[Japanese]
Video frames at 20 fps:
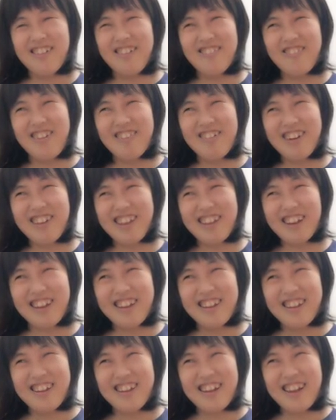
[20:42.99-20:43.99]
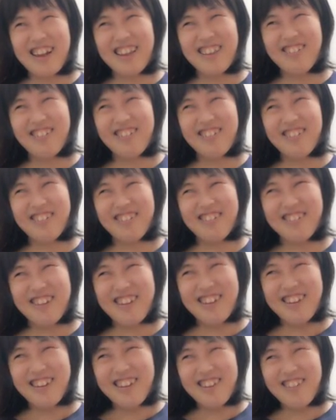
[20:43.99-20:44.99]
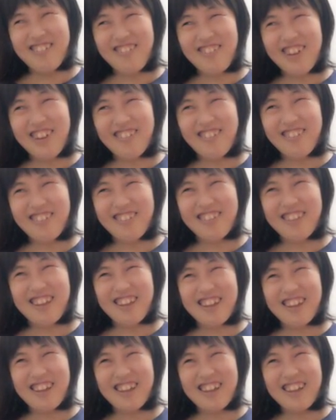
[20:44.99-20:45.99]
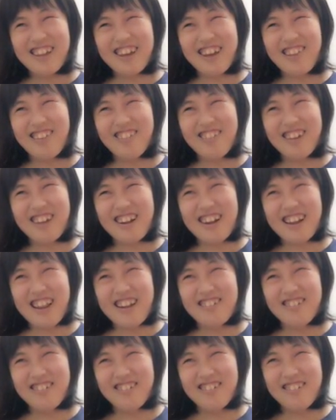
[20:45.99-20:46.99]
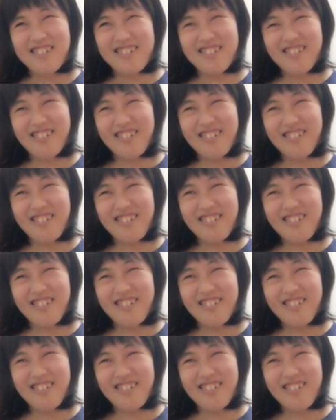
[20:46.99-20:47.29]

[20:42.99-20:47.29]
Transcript: まだあの指を折って数えられる